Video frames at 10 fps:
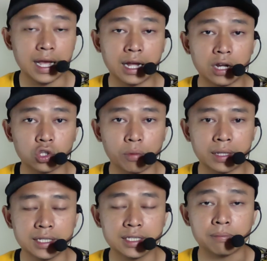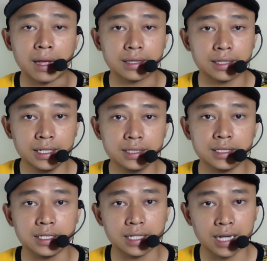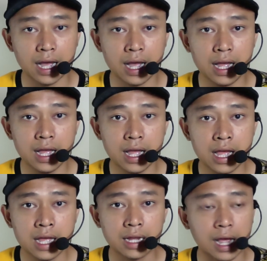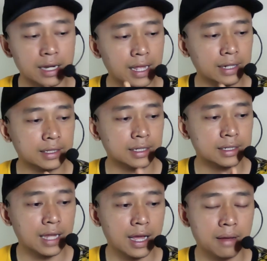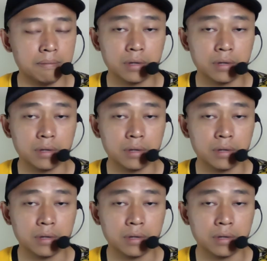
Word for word: Jadi akan otomatis mati jika kalian tidak